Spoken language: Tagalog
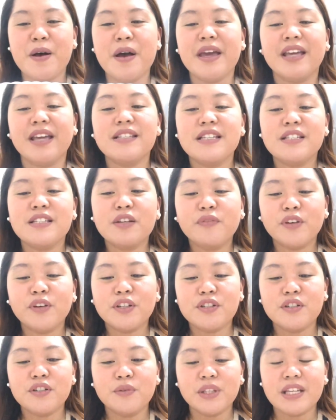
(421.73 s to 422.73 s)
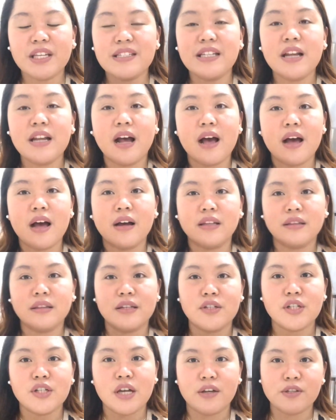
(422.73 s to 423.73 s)
it's easy for you to do it kasi nakaangat
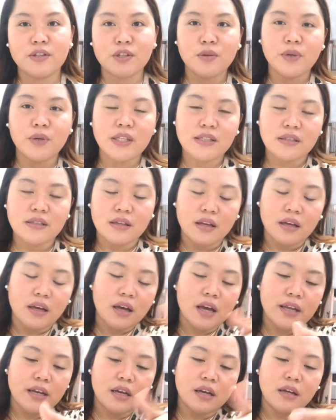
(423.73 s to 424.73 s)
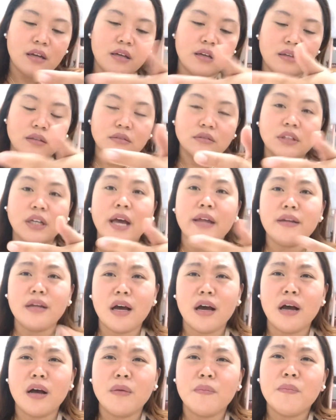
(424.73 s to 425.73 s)
na siya. So it's kana
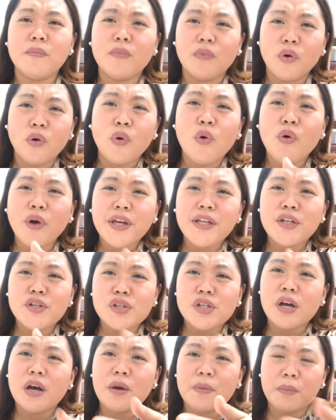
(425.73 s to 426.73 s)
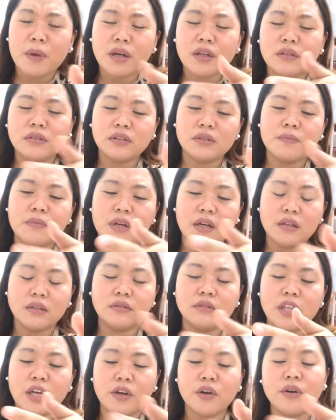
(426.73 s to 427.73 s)
kanang okay na siya mag
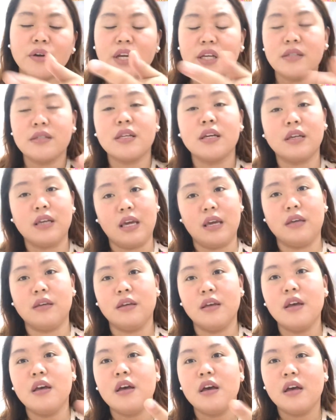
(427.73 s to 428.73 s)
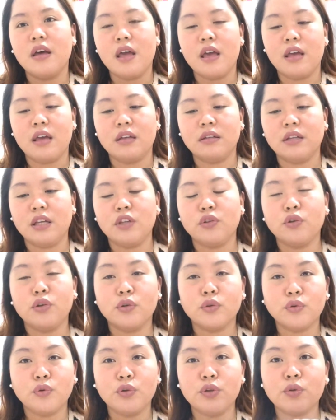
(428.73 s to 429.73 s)
mag-decorate sa cake. And
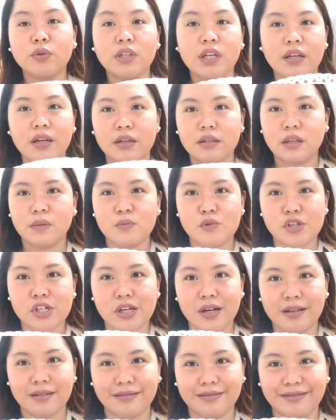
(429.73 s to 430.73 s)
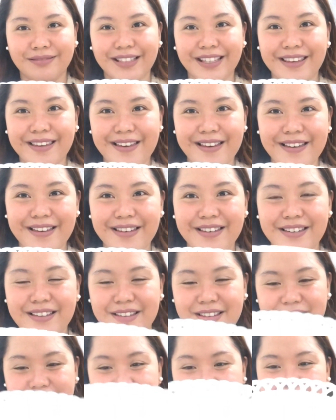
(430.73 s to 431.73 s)
ituyok-tuyok na lang nimo siya.
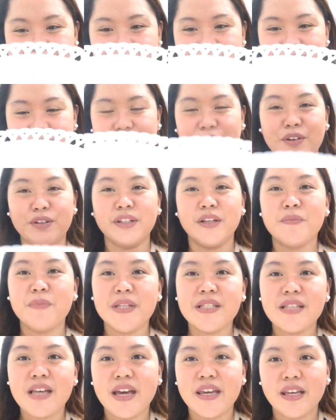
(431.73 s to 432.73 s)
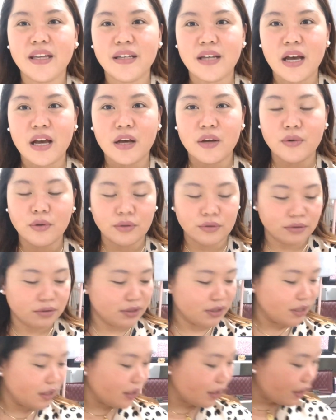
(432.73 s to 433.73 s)
Yes. Oh, nagbisaya na ako.
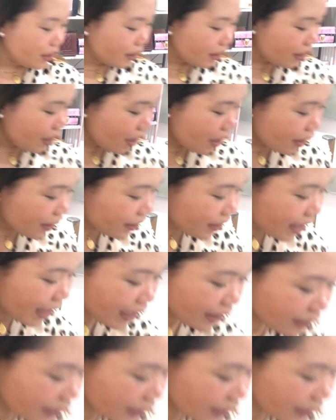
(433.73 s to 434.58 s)
All right.